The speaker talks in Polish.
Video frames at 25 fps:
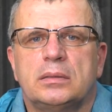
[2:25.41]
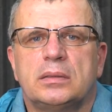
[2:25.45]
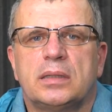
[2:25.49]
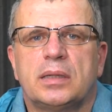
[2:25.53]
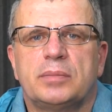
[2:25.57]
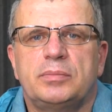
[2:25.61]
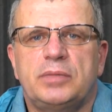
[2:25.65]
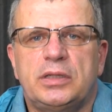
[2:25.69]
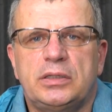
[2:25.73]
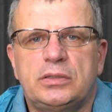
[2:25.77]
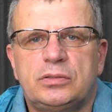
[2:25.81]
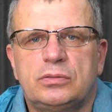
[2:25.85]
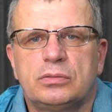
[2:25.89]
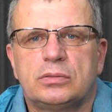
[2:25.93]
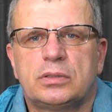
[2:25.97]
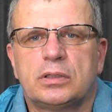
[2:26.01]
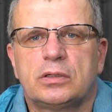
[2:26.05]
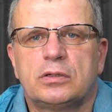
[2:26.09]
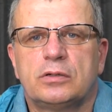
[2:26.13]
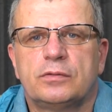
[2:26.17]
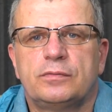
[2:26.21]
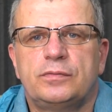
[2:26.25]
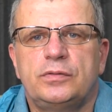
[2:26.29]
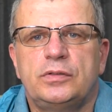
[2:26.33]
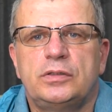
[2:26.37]
na miejscu
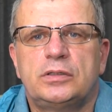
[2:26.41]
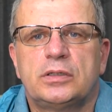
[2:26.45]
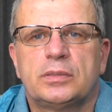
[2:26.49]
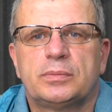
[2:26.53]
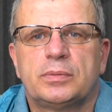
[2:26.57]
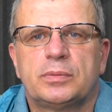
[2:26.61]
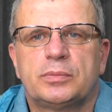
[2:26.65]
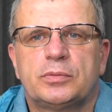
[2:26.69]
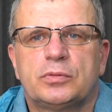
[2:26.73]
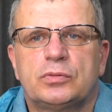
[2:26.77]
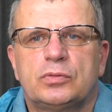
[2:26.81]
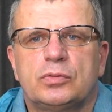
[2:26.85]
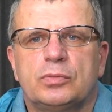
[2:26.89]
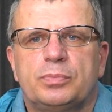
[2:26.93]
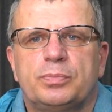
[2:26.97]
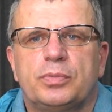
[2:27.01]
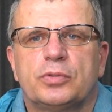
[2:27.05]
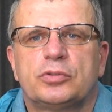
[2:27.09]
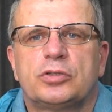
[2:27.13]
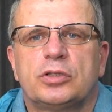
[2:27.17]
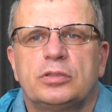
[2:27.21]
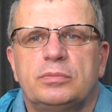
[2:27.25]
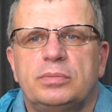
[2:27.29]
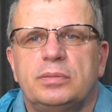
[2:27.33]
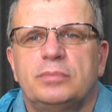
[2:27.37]
tego widza po prostu
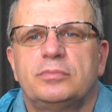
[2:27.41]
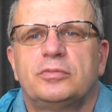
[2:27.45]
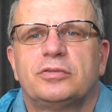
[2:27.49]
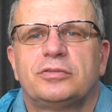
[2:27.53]
poszedłbym